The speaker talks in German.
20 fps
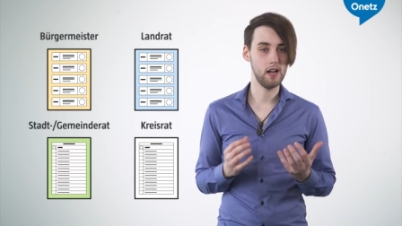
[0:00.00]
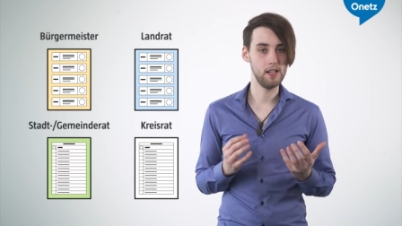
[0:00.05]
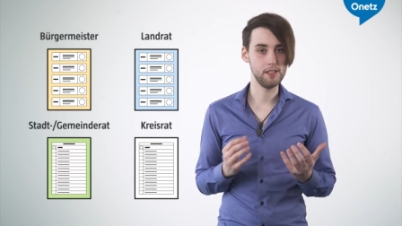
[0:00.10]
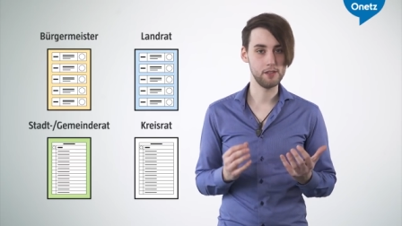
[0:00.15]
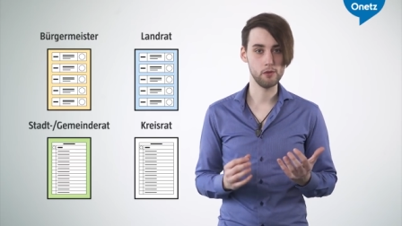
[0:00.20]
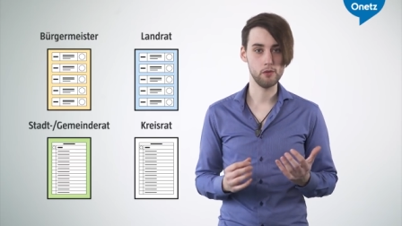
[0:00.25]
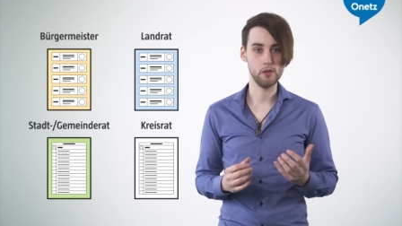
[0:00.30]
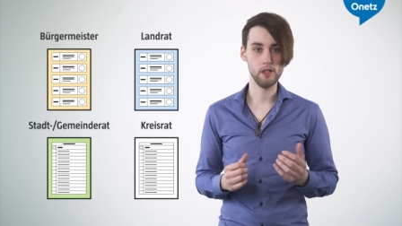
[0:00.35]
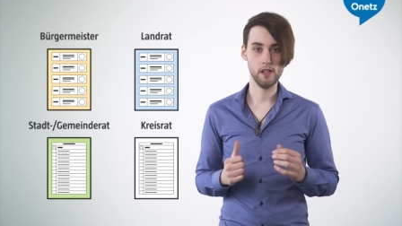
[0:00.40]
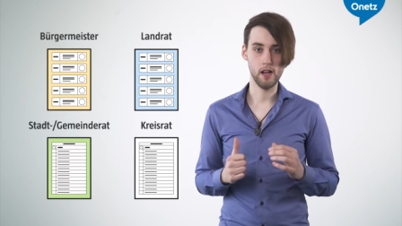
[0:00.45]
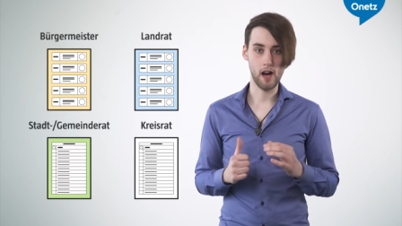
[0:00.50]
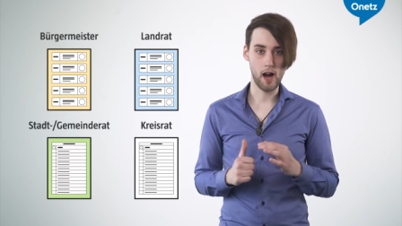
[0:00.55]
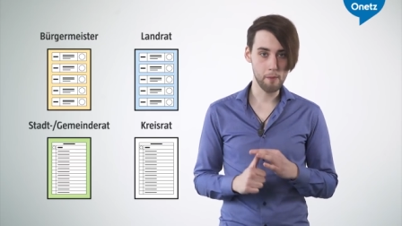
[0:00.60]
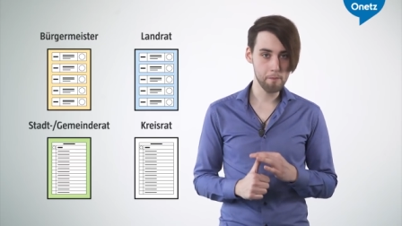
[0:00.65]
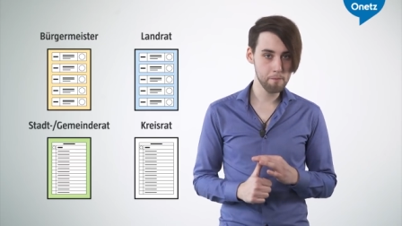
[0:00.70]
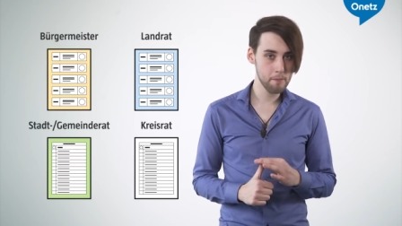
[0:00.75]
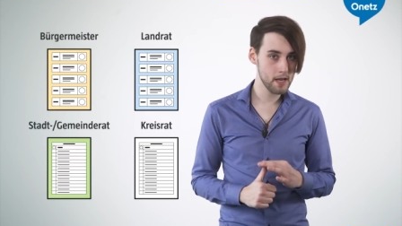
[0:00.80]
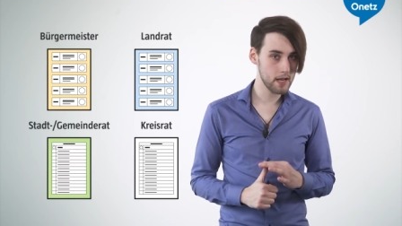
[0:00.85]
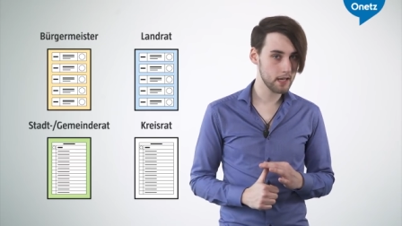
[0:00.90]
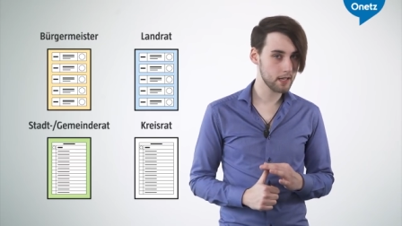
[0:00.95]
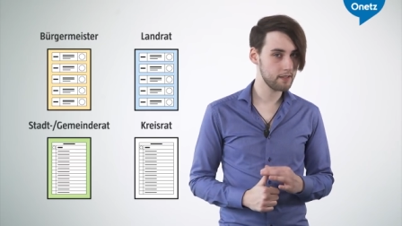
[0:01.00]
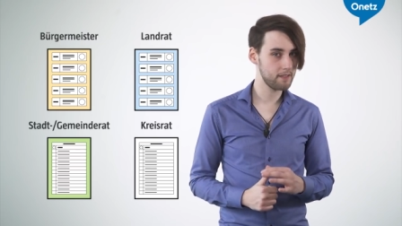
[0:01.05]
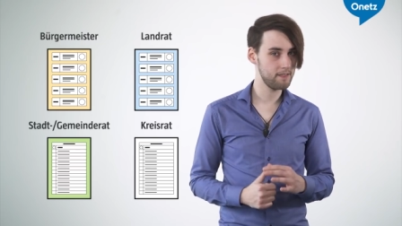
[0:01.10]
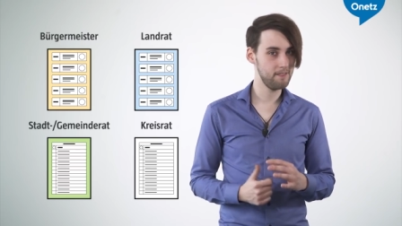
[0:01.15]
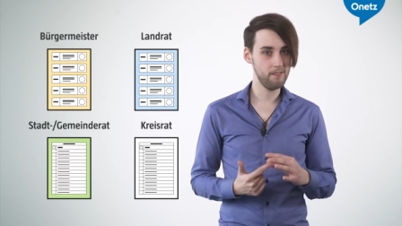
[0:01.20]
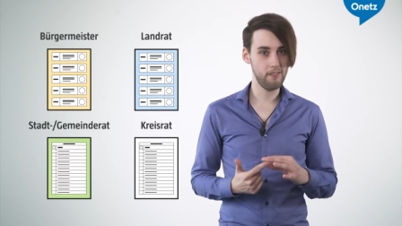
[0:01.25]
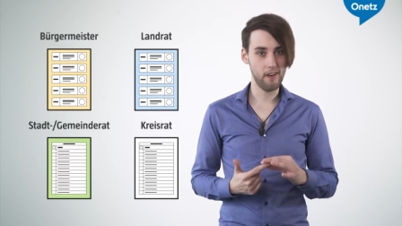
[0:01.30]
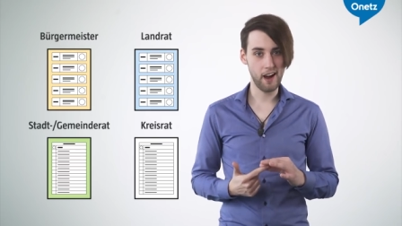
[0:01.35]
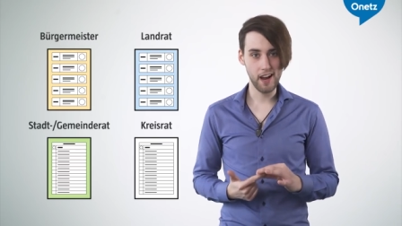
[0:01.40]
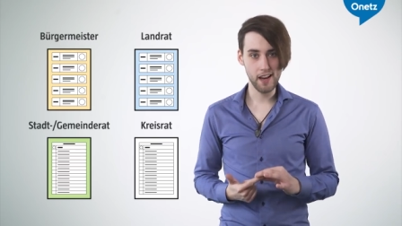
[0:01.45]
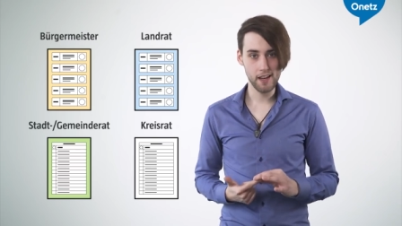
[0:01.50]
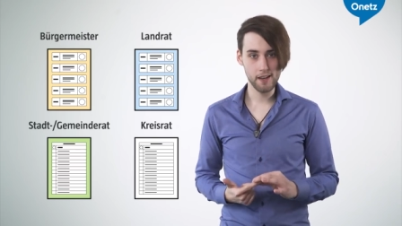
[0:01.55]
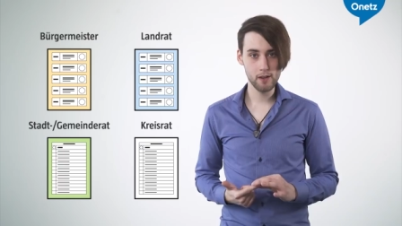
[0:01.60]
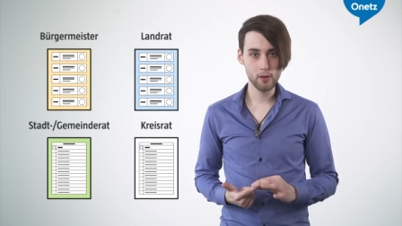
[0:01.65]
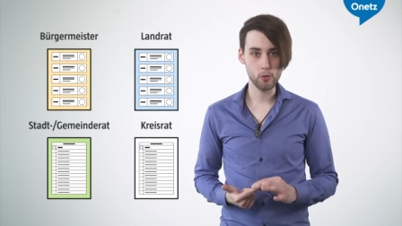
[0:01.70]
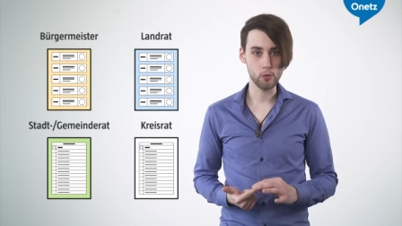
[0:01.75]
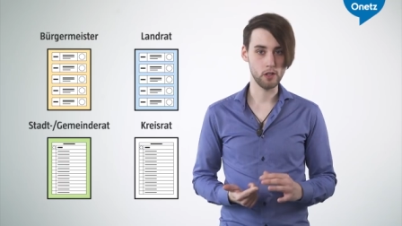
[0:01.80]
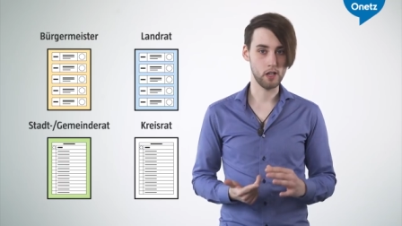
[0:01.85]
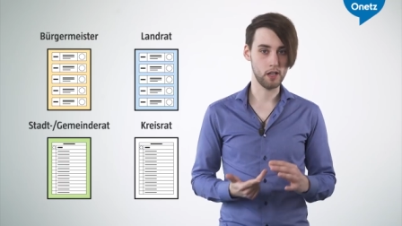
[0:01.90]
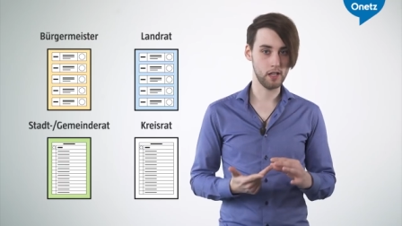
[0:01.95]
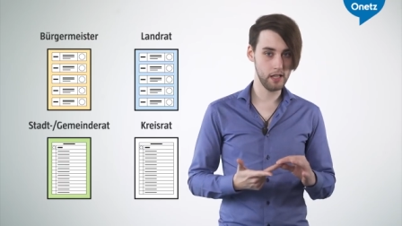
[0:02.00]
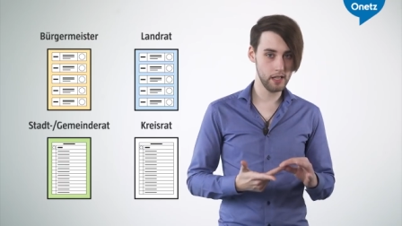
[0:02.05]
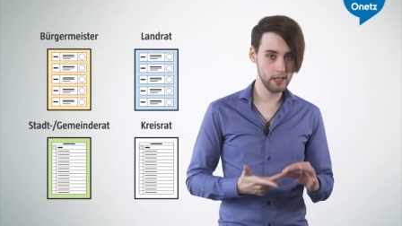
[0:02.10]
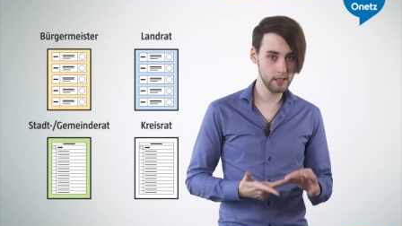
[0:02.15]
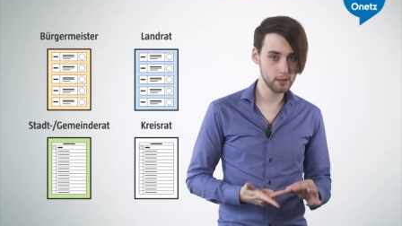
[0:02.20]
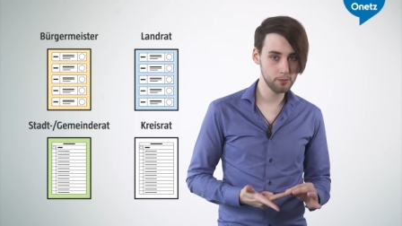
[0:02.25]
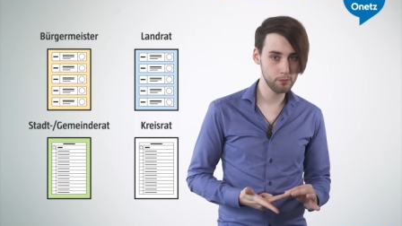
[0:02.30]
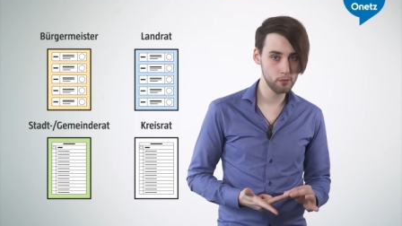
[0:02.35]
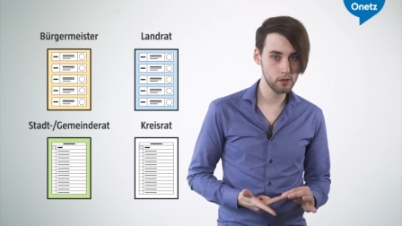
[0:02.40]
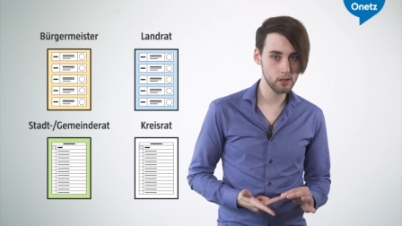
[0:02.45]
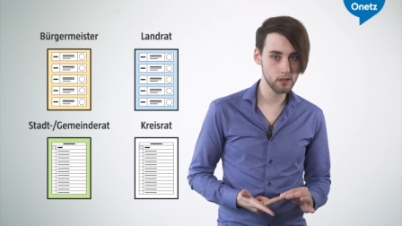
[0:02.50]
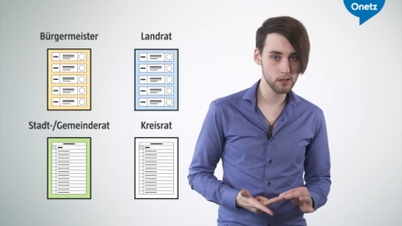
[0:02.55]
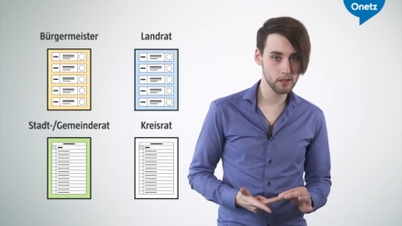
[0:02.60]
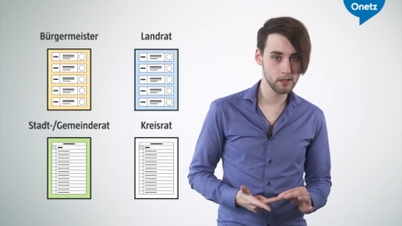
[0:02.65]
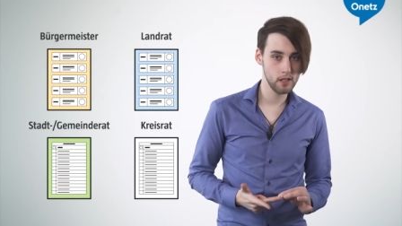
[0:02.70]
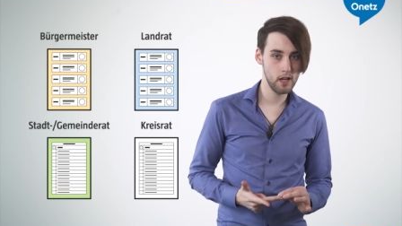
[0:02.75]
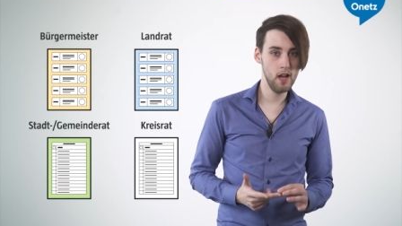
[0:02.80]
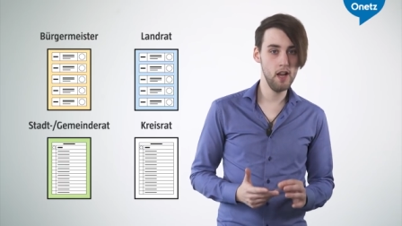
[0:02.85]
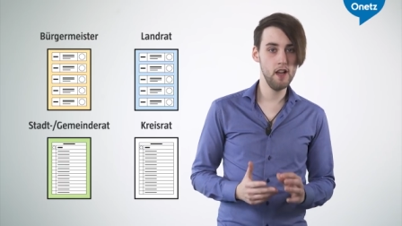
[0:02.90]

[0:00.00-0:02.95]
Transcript: also in Amberg, Weiden oder Regensburg,